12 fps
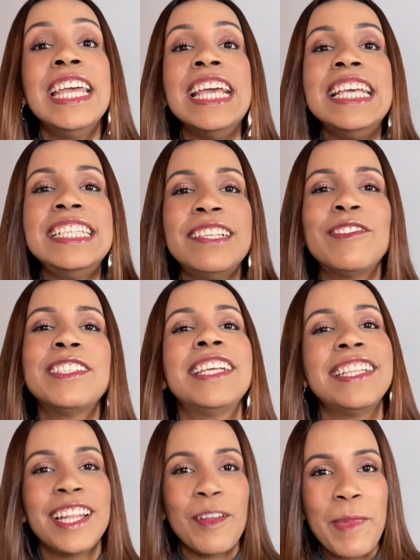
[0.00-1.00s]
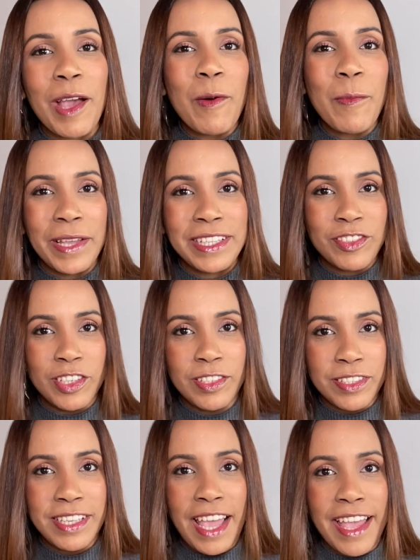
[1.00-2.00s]
e se você ainda não me acompanha nas redes
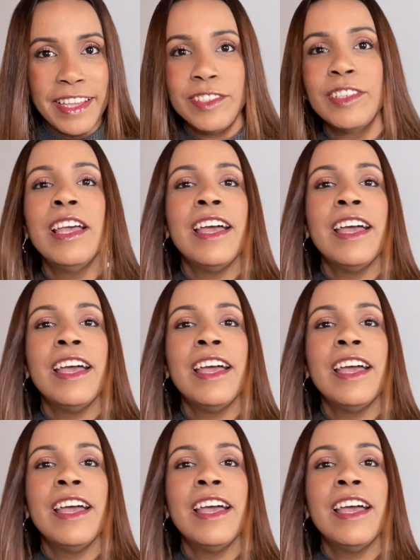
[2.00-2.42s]
sociais,